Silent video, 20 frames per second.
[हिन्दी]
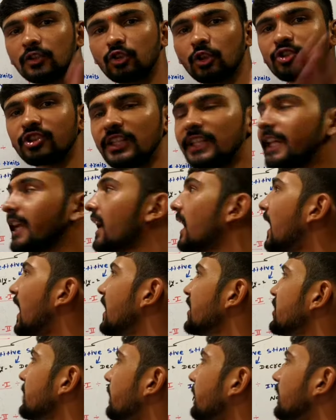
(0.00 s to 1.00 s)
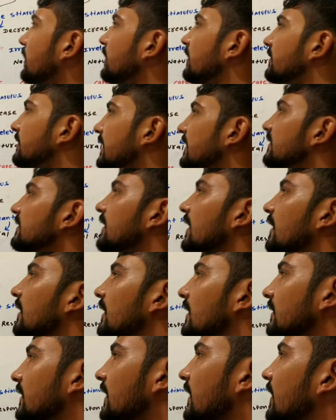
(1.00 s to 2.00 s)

तो चलिए आज अपन डिस्कस कर लेते